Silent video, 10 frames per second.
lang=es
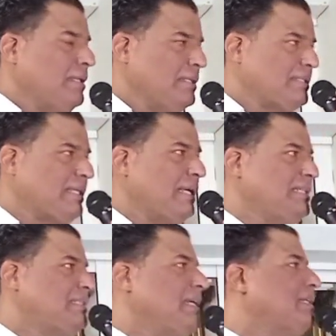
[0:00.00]
se
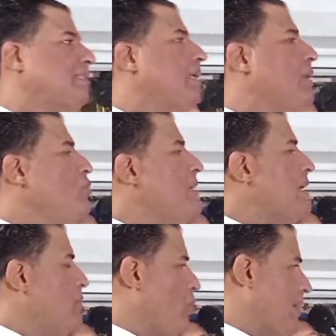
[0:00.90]
hiciese una
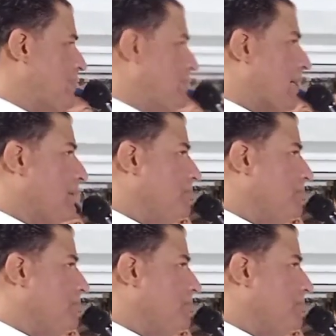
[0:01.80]
encuesta.